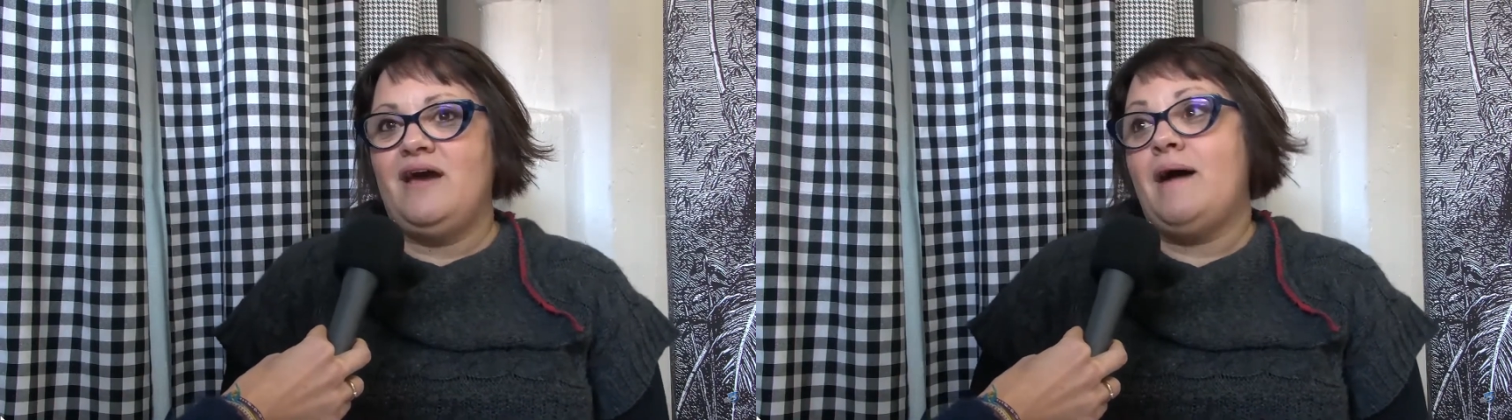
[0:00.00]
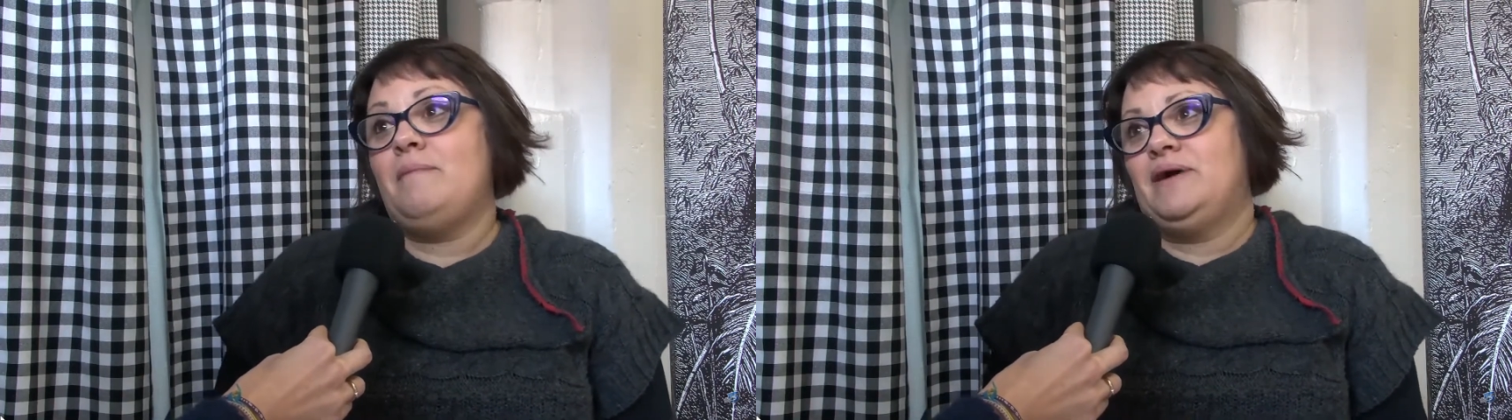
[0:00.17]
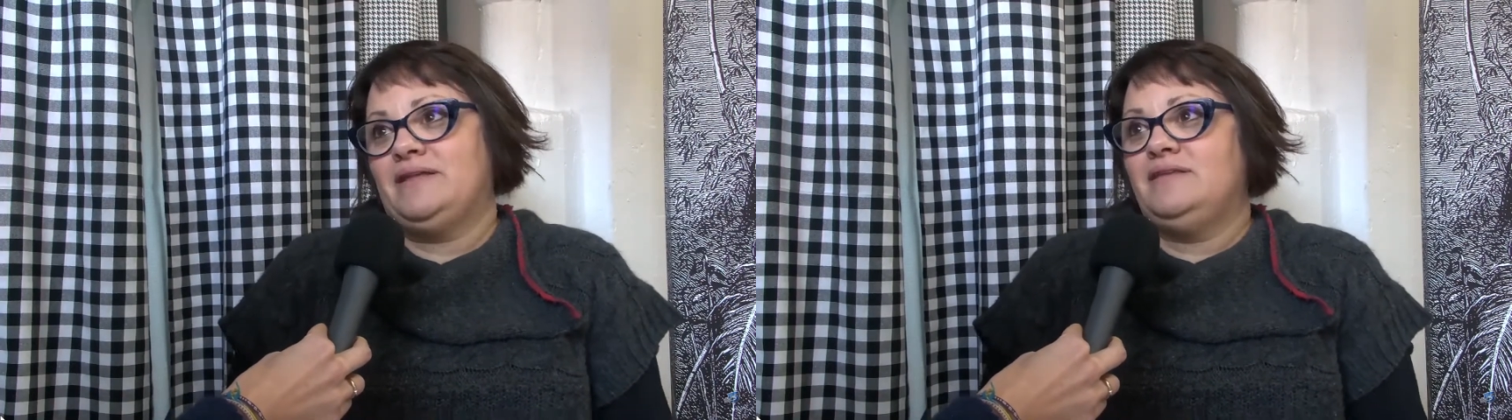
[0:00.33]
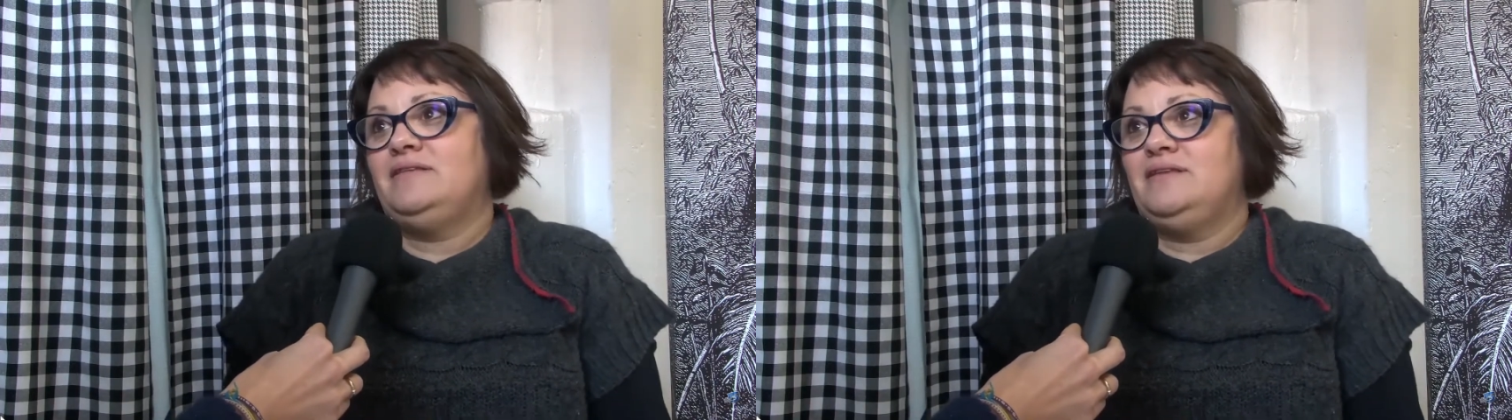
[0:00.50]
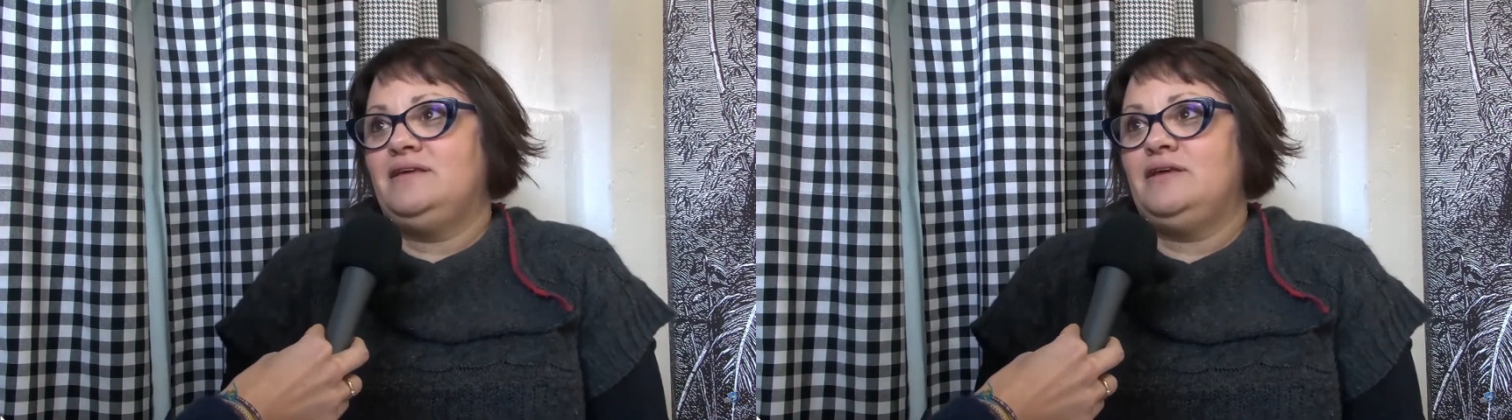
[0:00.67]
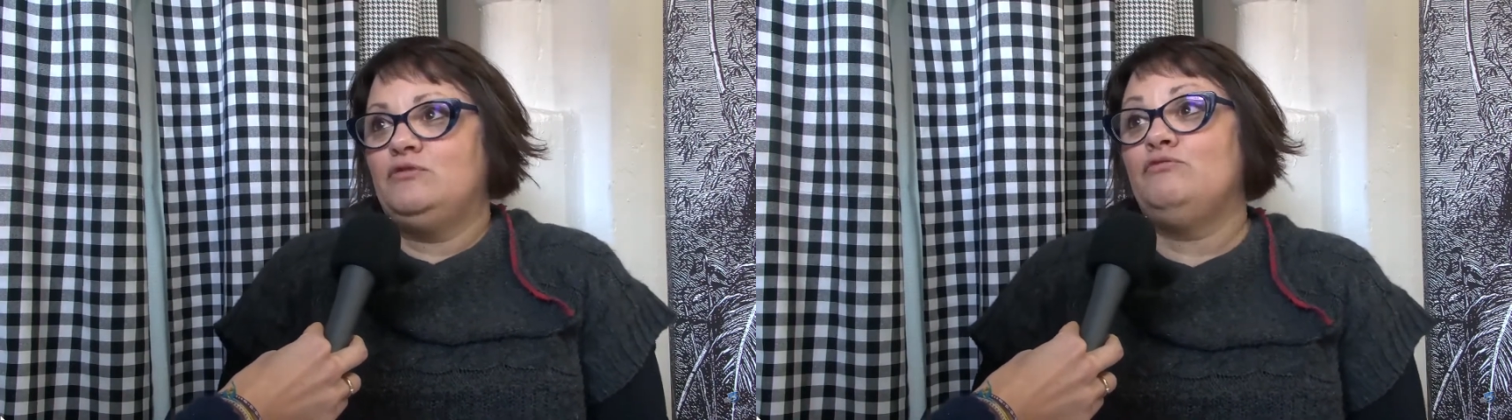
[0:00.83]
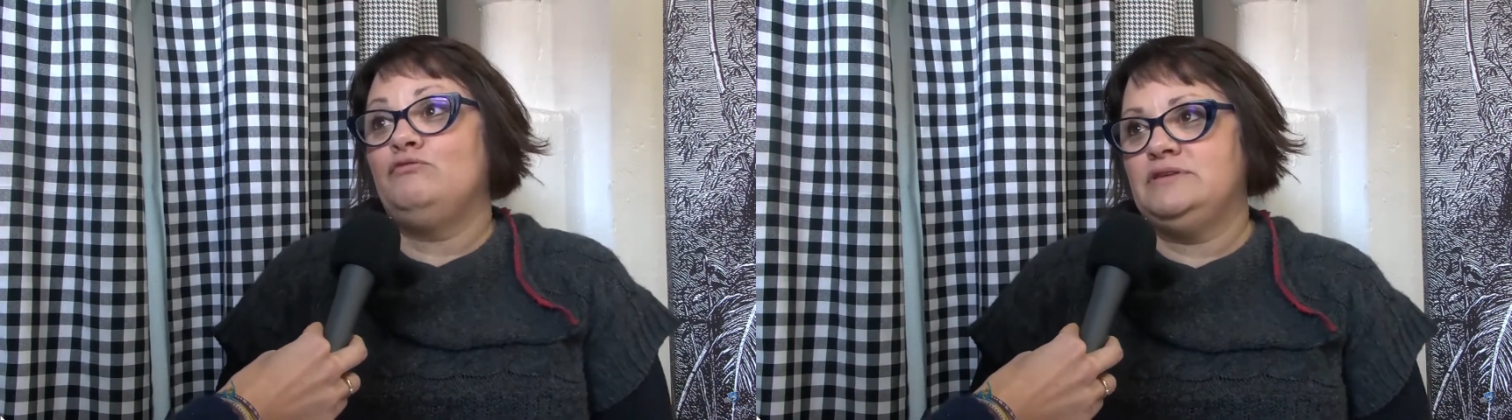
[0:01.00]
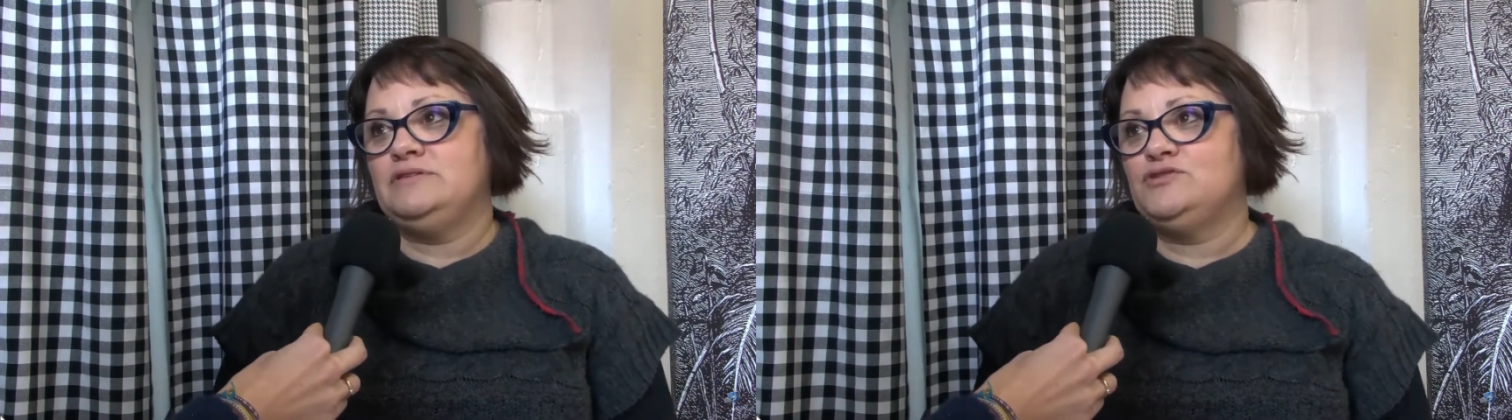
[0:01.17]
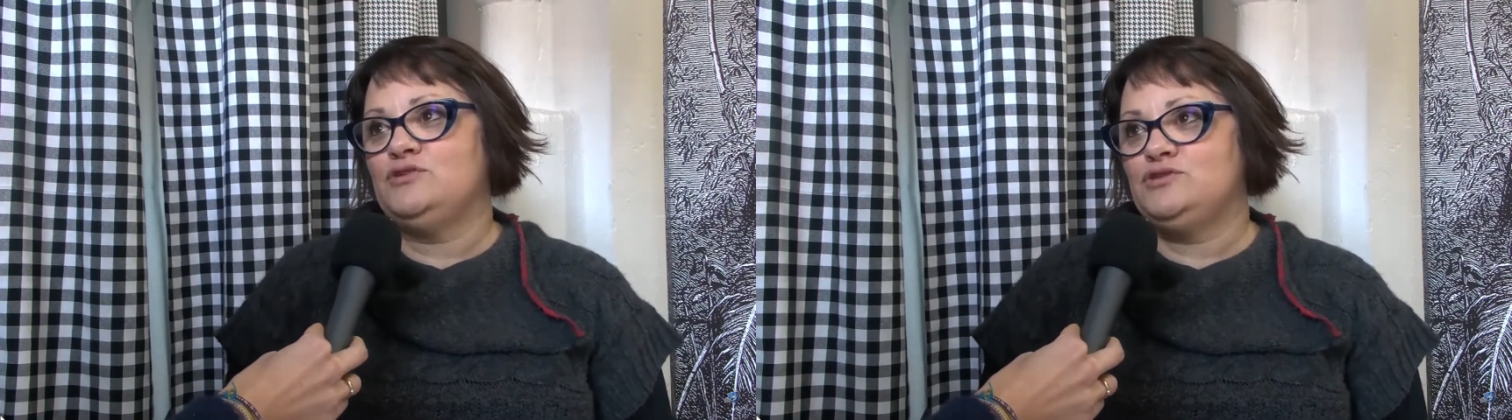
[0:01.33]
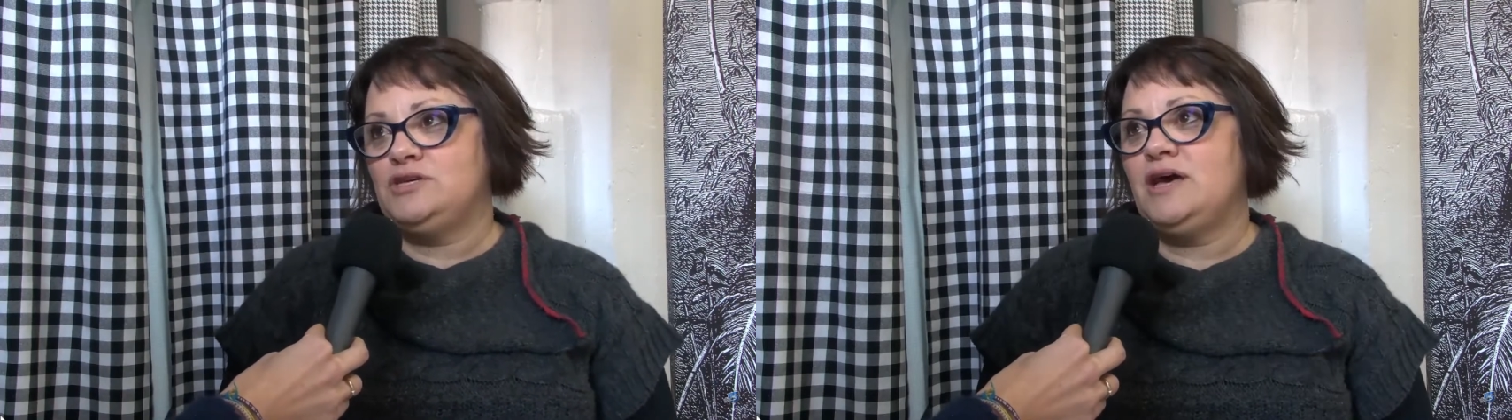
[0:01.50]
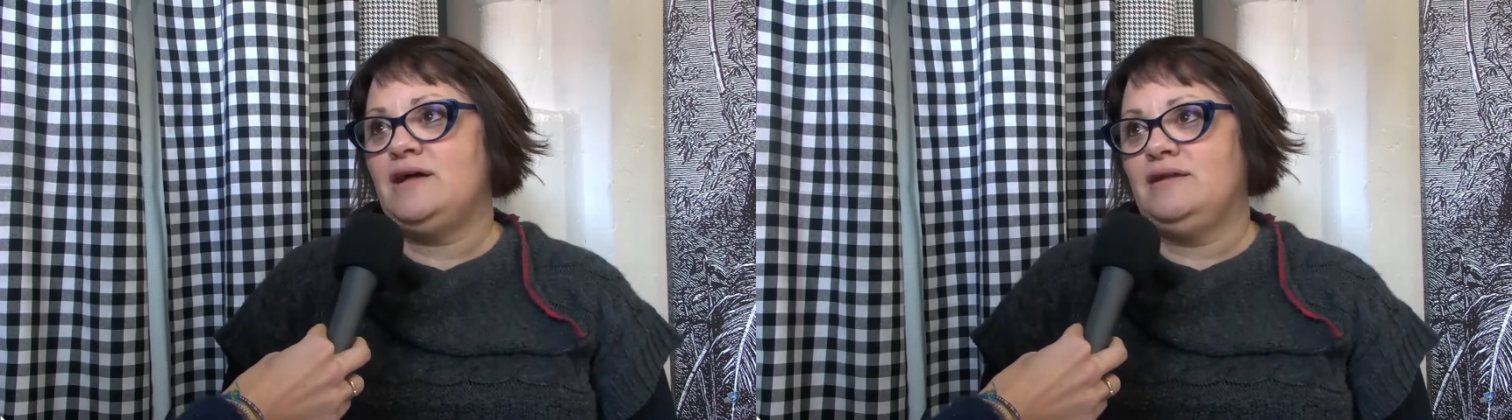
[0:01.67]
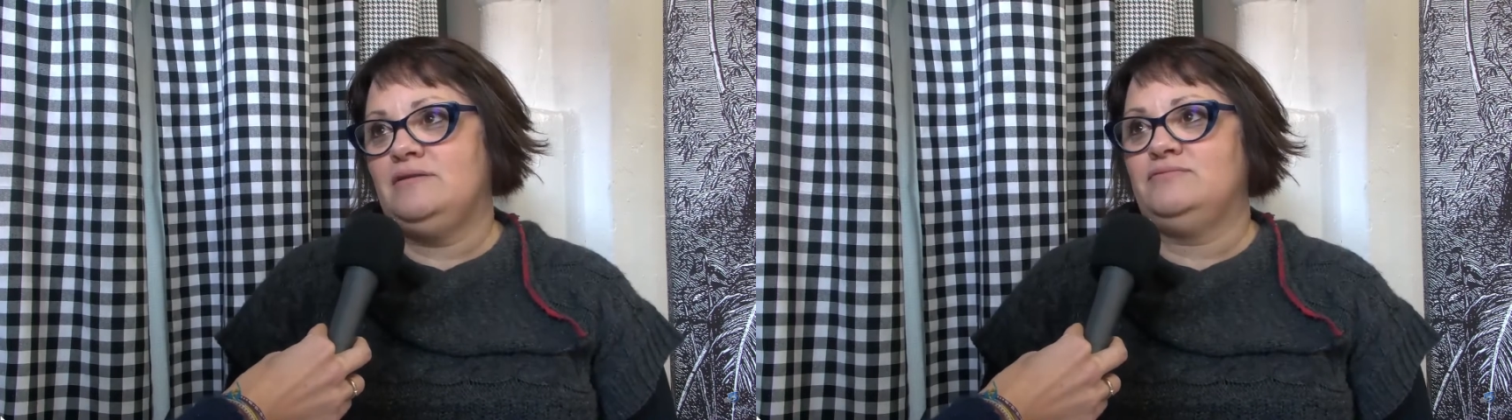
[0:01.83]
aparte tienen un fin
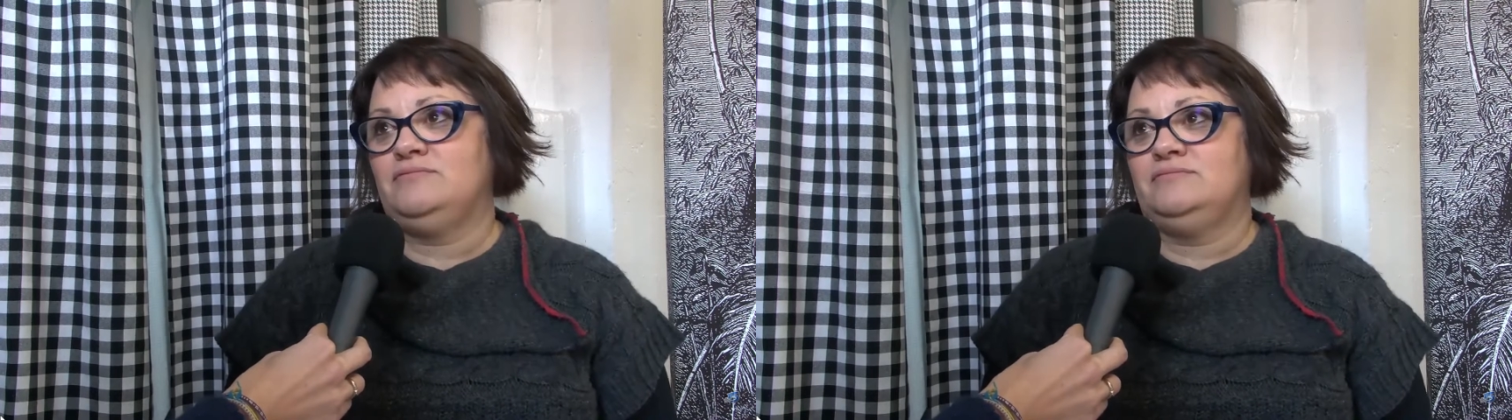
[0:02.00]
social. ¿no?